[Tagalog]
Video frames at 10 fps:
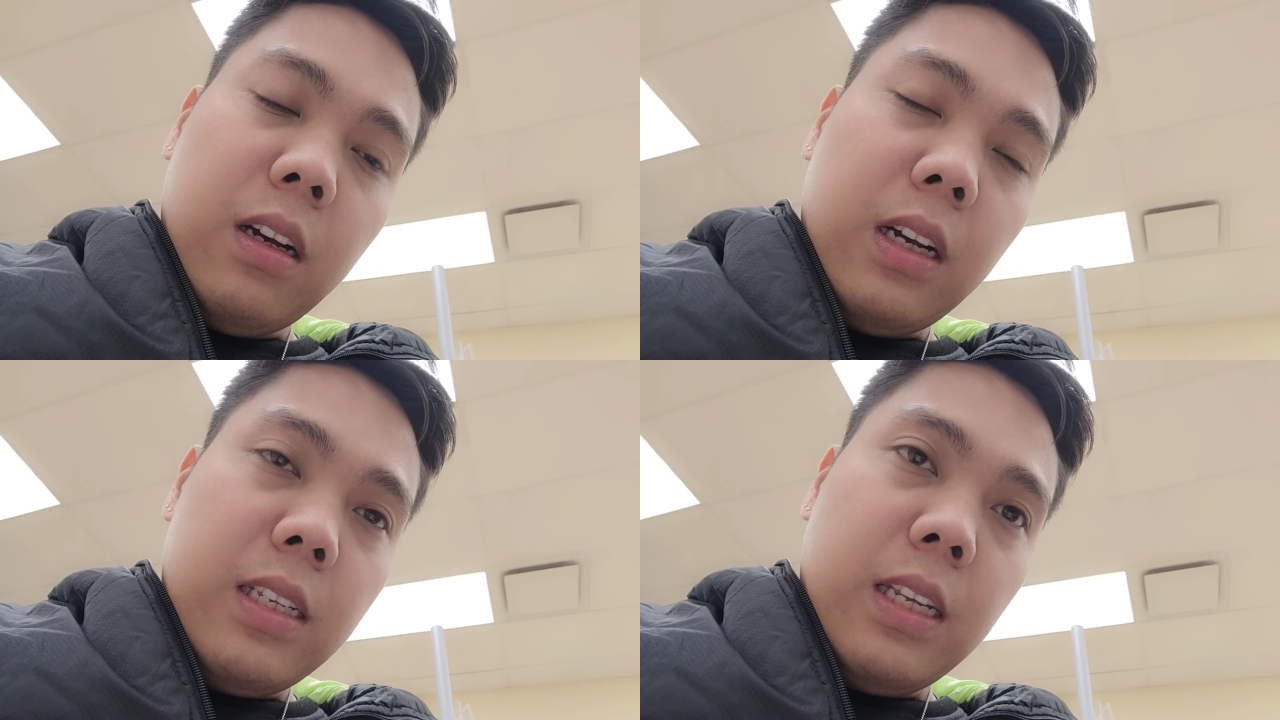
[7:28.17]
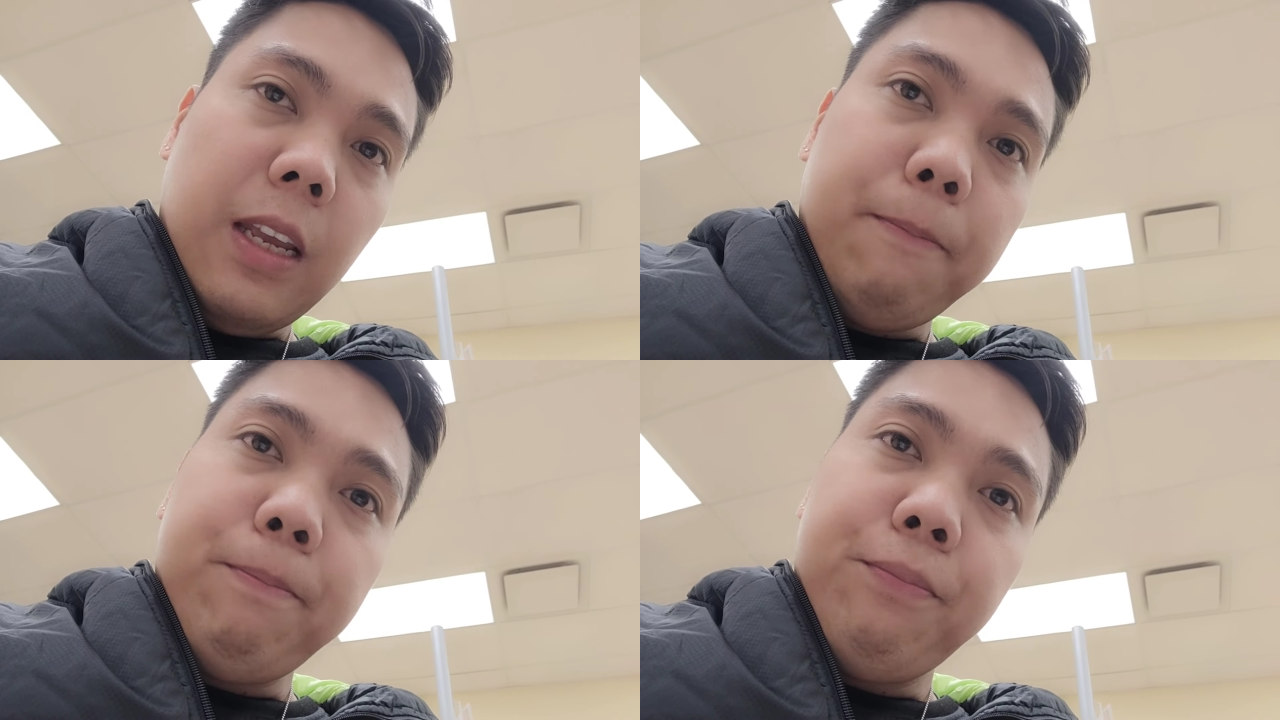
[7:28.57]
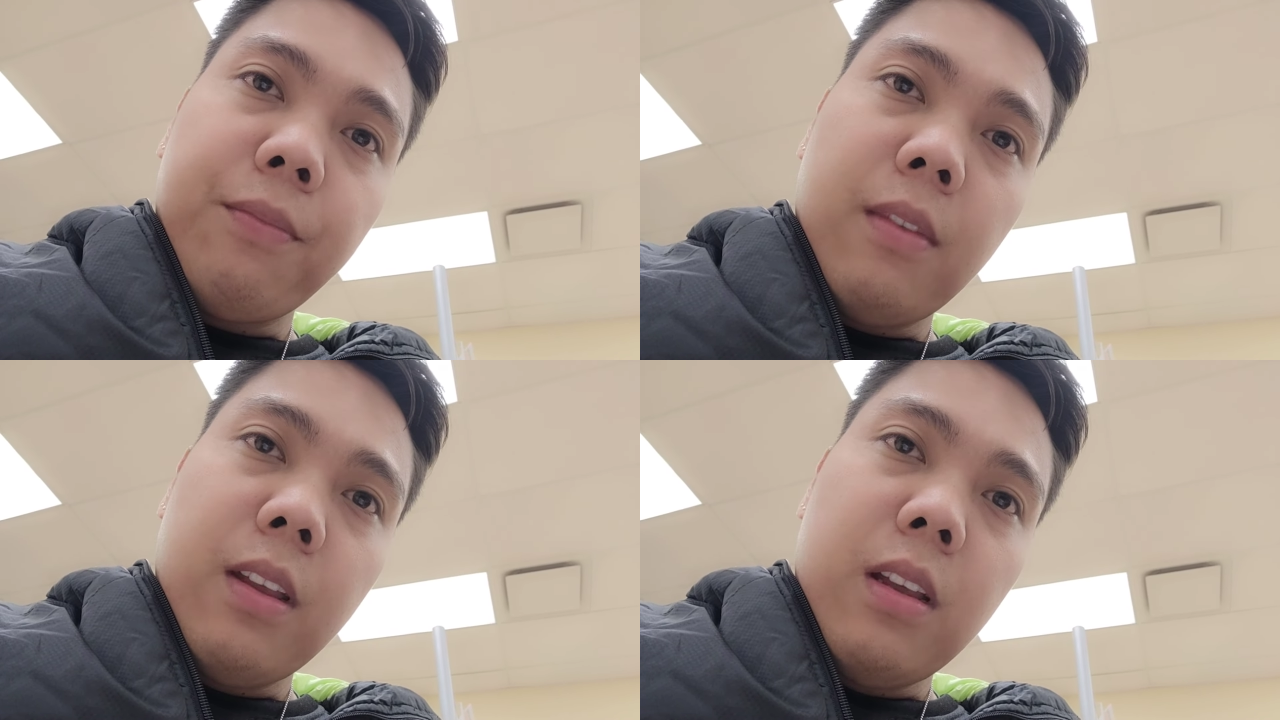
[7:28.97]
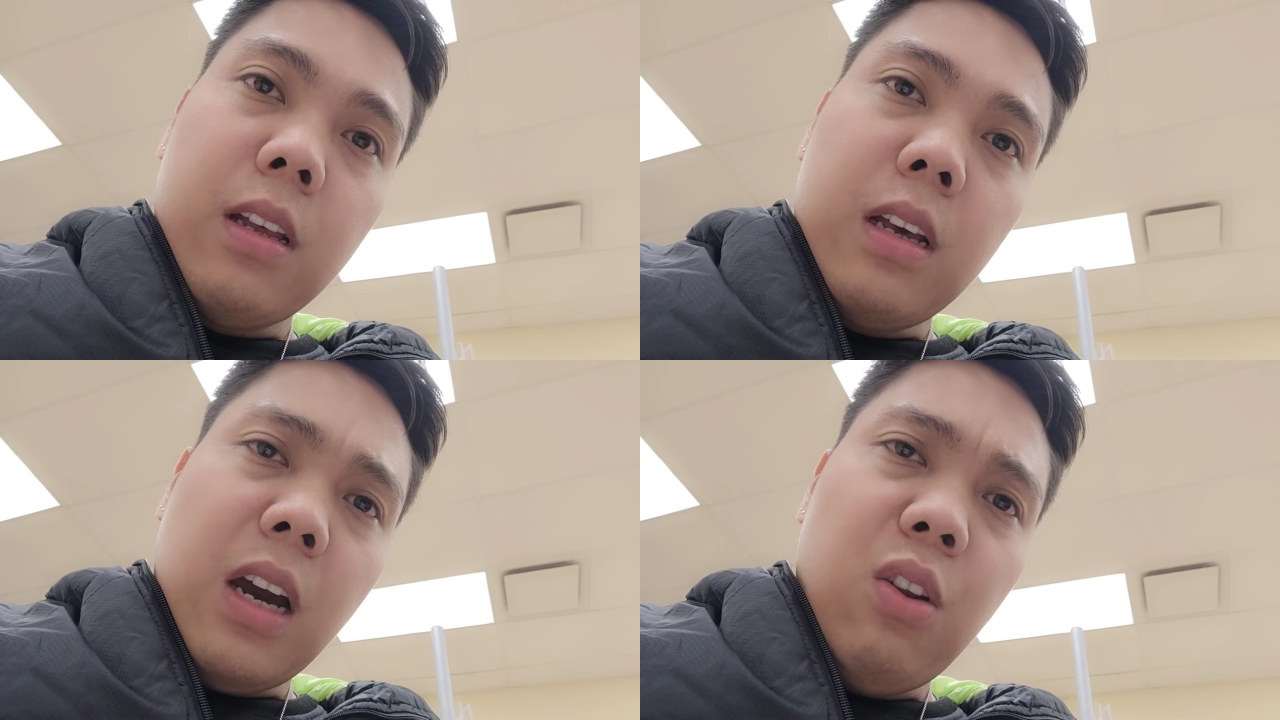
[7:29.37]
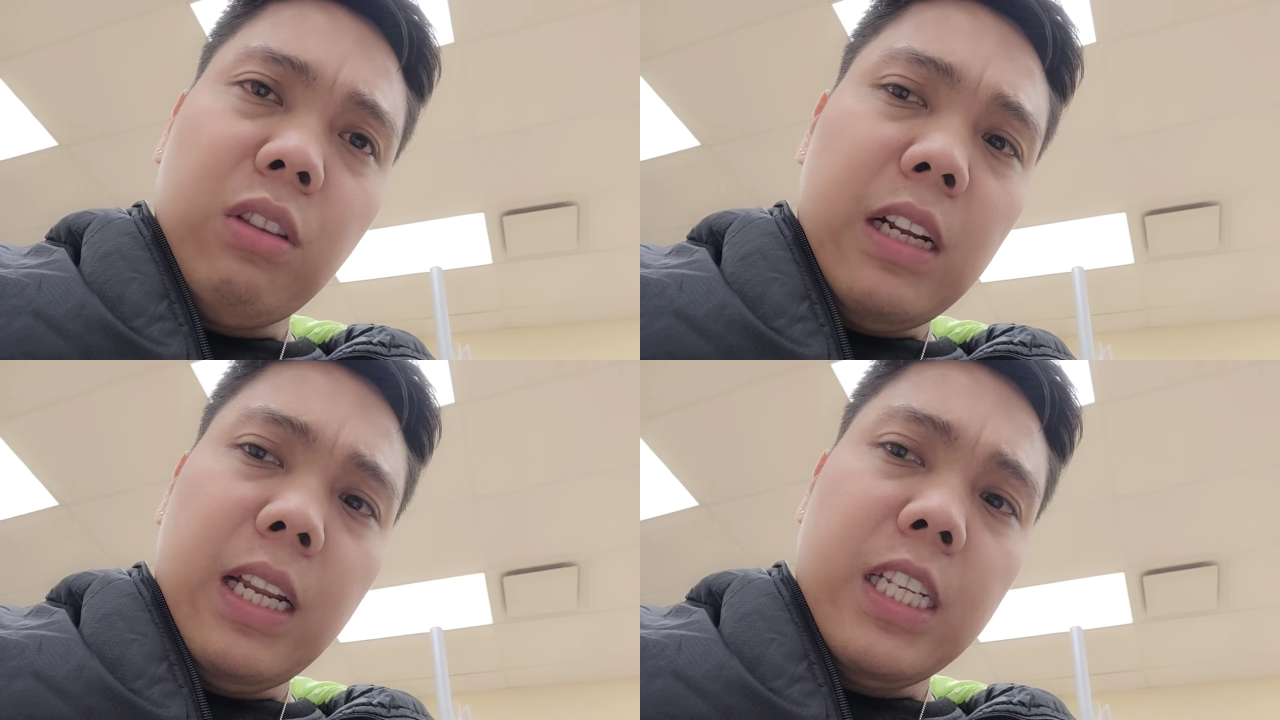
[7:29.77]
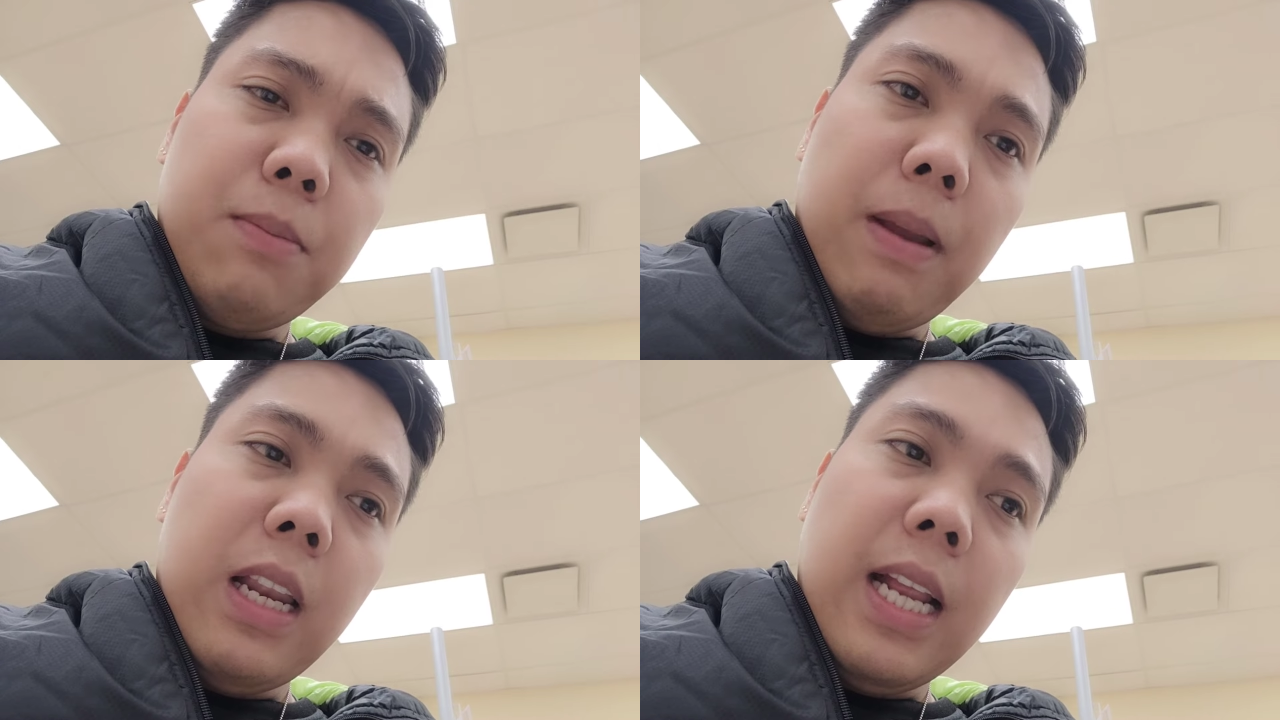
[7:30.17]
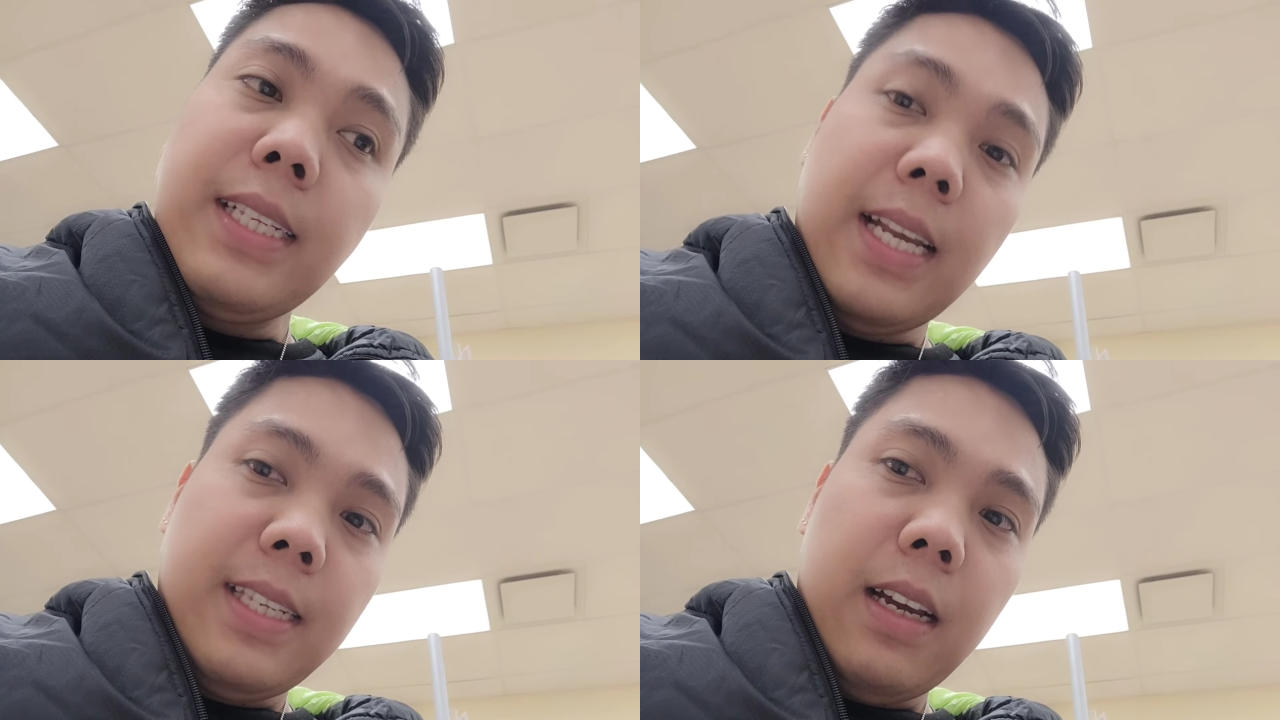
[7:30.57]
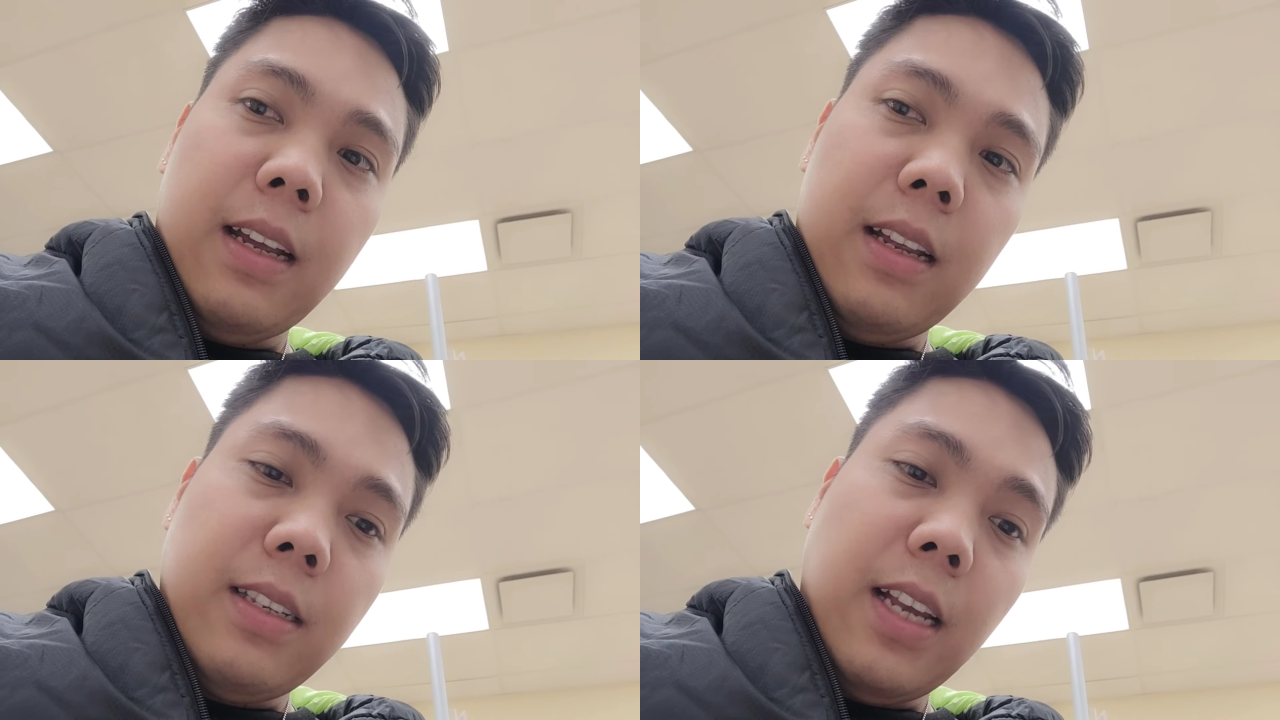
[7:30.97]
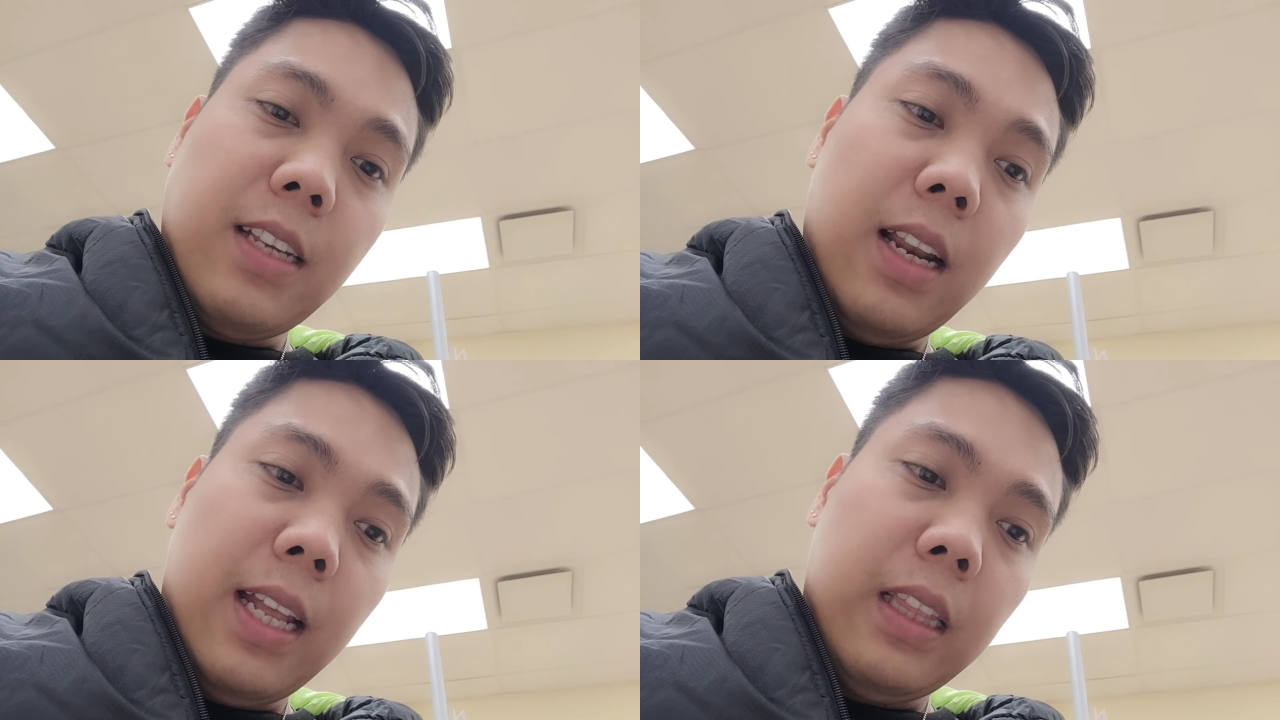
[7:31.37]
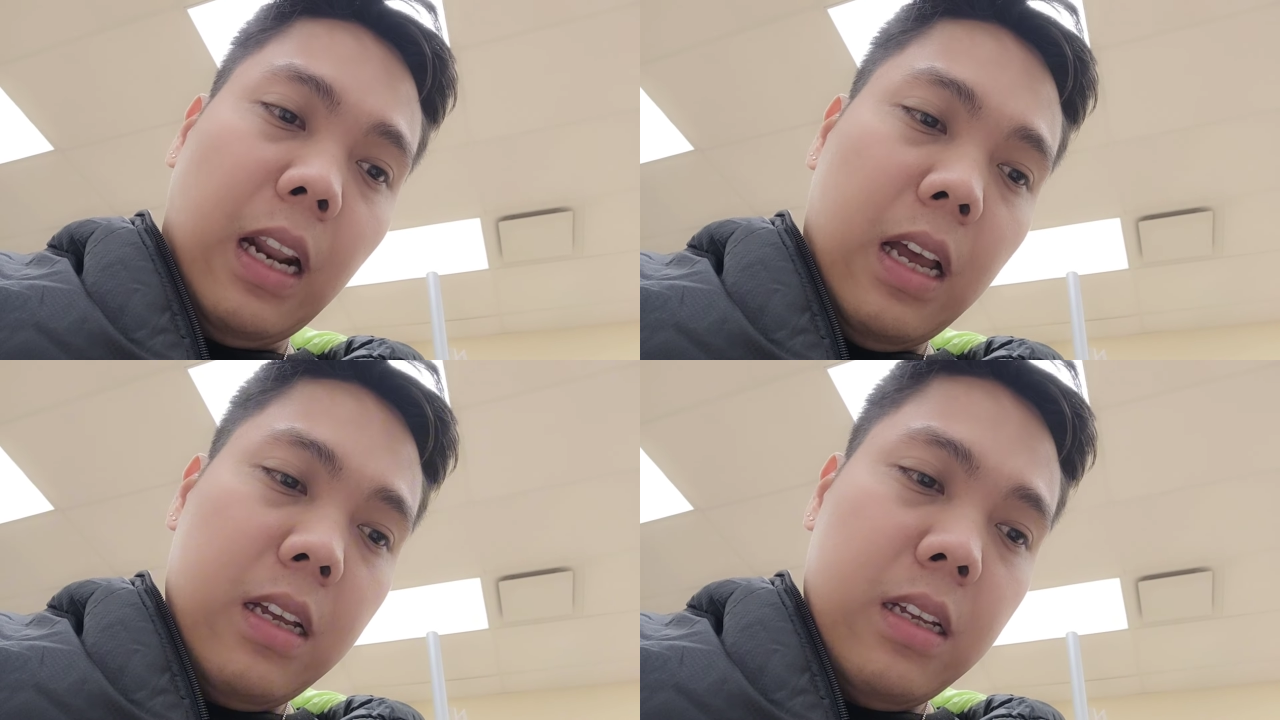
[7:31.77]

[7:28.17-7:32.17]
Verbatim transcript: Kasi ano talaga in-spell nila isa-isang isa-isang letra.